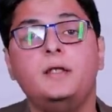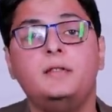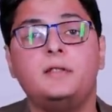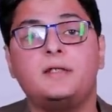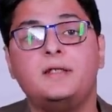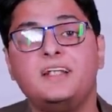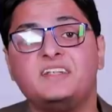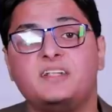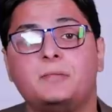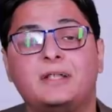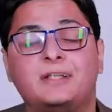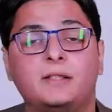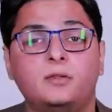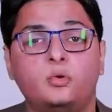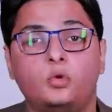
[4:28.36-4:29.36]
قدر يكسب
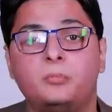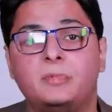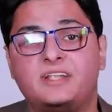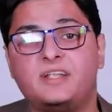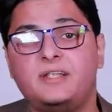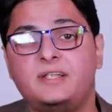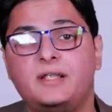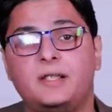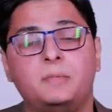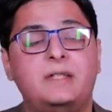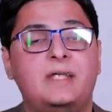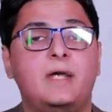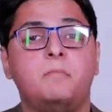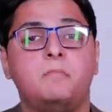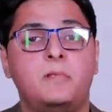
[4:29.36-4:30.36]
اتلتيكو مدريد اللي
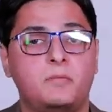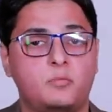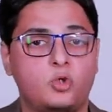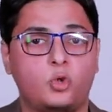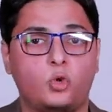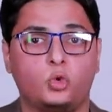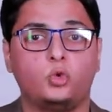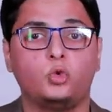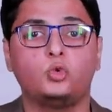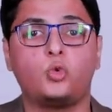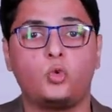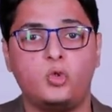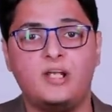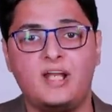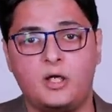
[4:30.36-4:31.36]
بيأمن بخطوطه
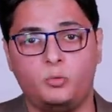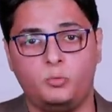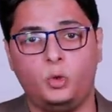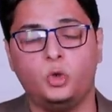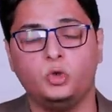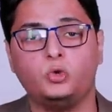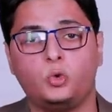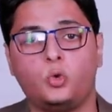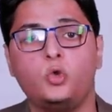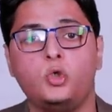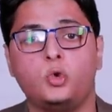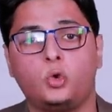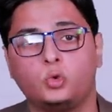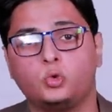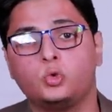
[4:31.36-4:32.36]
كلها وبيحط
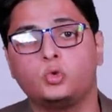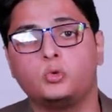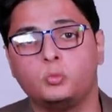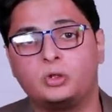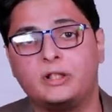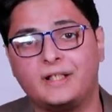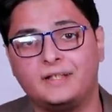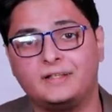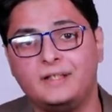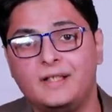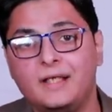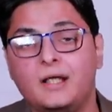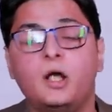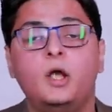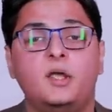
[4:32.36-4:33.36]
كل خطوطه
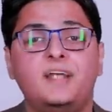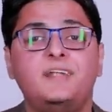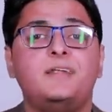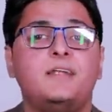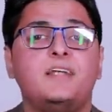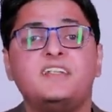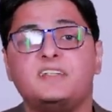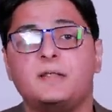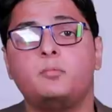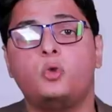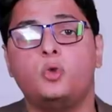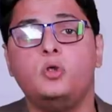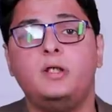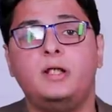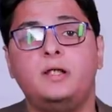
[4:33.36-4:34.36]
متكتله قدر يكسب
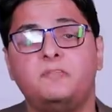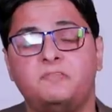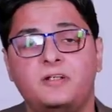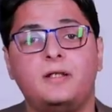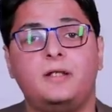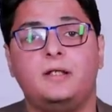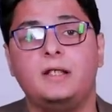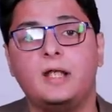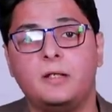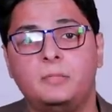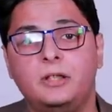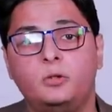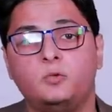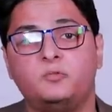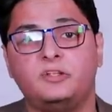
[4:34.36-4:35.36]
كل الفرق اللي
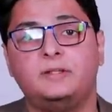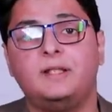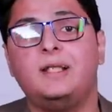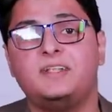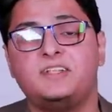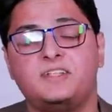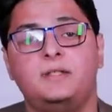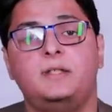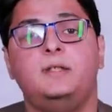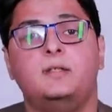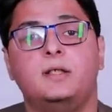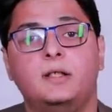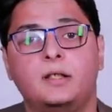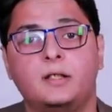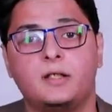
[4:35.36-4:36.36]
قابلته في الثلاث سنين
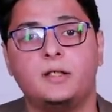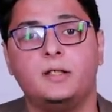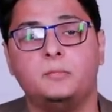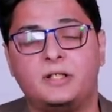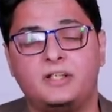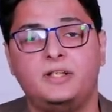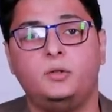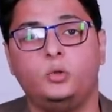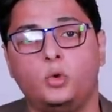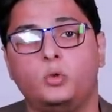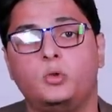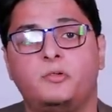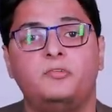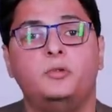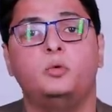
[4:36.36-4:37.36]
اللي ريال مدريد
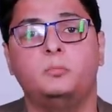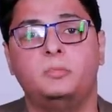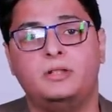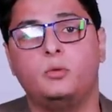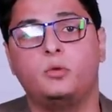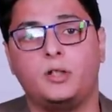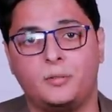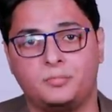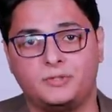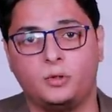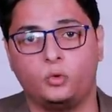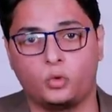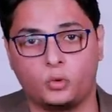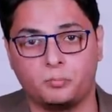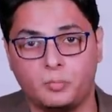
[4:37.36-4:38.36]
توج فيهم بدوري ابطال
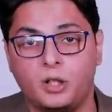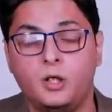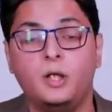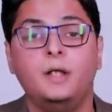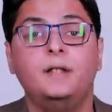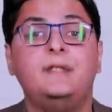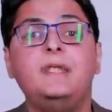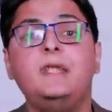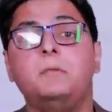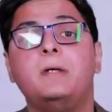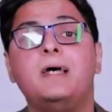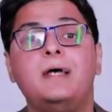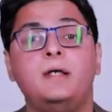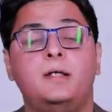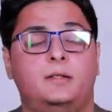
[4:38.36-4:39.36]
اوروبا نيجي
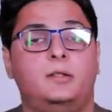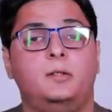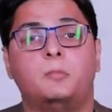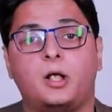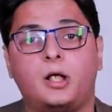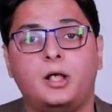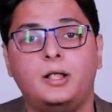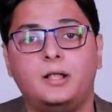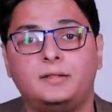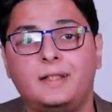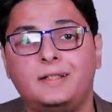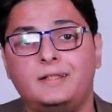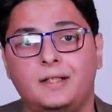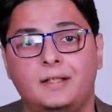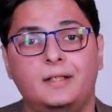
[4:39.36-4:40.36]
بقى للمرحله
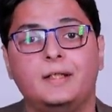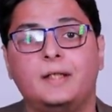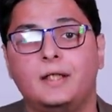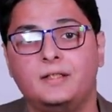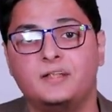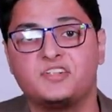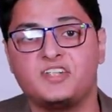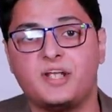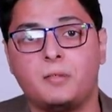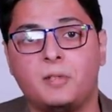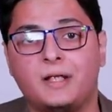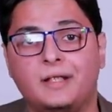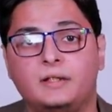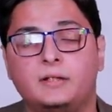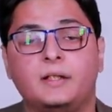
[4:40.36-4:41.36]
الثانيه اللي كانت صعبه
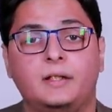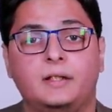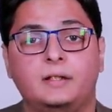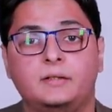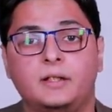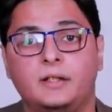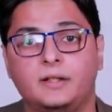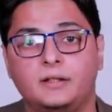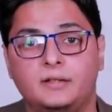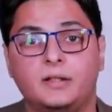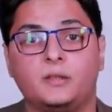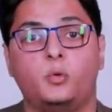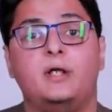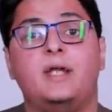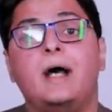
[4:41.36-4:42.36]
جدا جدا جدا
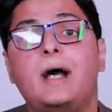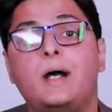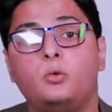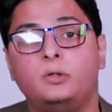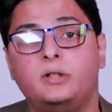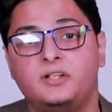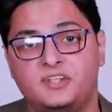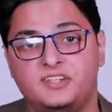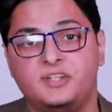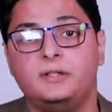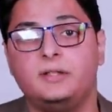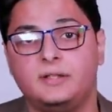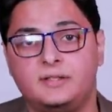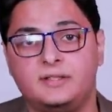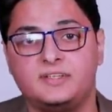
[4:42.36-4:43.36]
وهي عوده
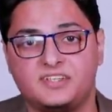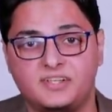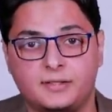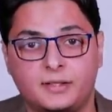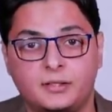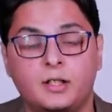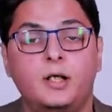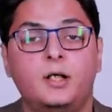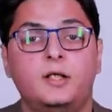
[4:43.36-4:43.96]
زين الدين زيدان